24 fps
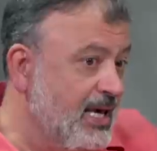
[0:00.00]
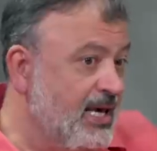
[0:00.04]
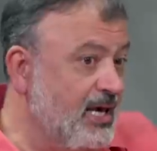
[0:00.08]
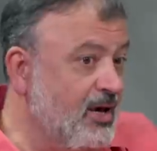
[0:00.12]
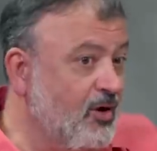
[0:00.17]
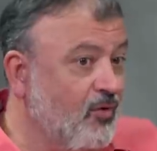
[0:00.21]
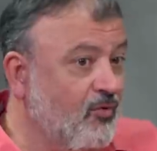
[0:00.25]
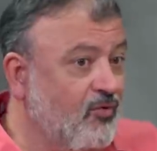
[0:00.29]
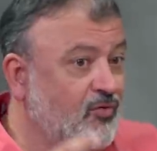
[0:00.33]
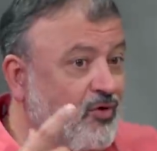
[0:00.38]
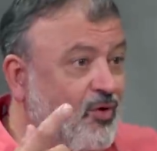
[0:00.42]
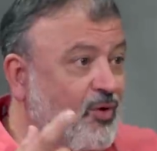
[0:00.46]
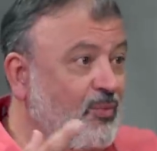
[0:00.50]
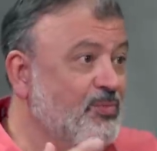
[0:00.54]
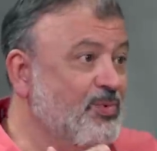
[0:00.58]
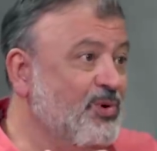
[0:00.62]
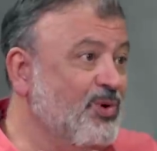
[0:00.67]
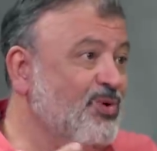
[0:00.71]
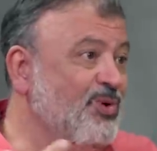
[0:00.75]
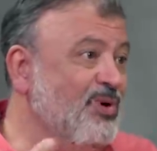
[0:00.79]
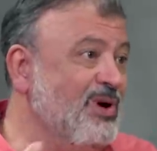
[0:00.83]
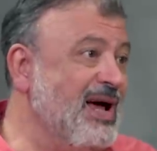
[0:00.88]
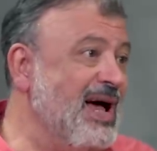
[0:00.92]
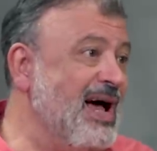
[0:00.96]
Eu vou
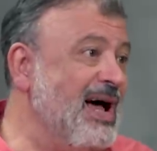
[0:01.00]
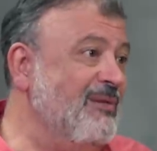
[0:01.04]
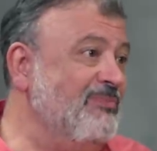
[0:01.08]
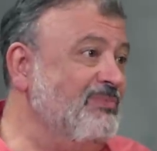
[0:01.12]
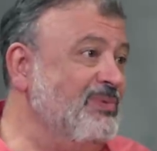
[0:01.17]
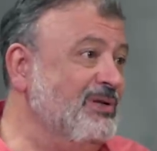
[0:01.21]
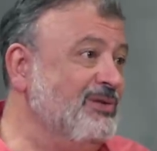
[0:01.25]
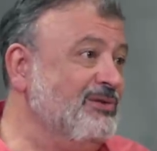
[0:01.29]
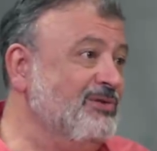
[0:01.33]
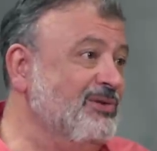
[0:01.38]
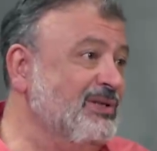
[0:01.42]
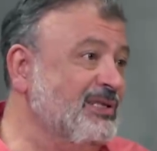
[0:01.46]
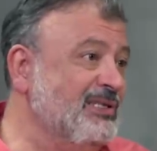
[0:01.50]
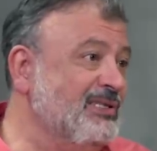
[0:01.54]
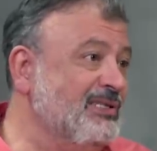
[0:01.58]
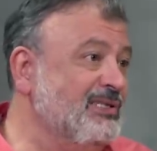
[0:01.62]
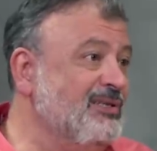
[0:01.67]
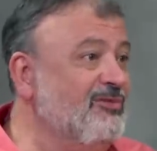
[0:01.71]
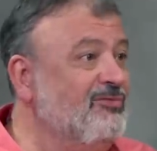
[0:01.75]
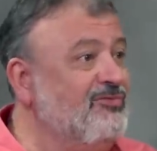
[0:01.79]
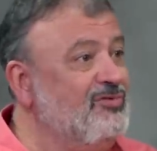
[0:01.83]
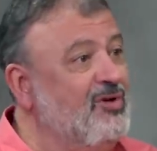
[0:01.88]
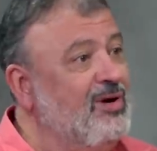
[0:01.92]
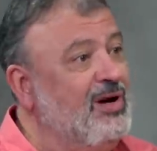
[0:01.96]
procurar pessoas que
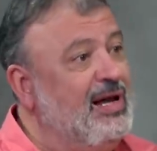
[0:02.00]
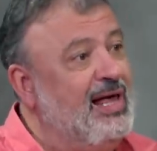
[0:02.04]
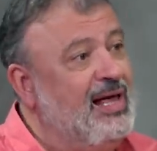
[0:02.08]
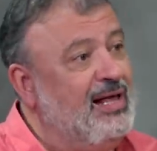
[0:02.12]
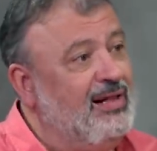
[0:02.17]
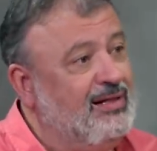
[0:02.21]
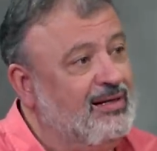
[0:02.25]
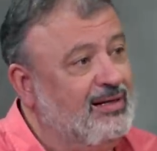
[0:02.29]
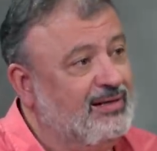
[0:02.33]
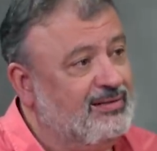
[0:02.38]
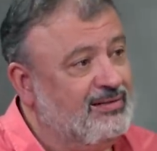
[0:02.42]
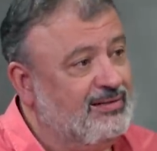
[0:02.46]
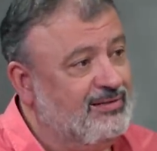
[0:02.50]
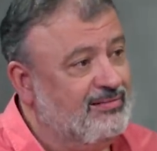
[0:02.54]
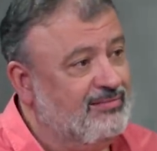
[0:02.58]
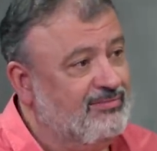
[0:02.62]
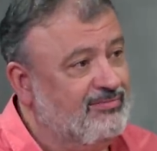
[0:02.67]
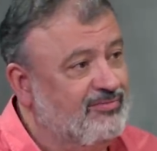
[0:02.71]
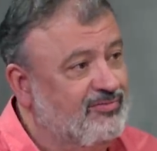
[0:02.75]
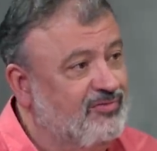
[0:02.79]
são violentas.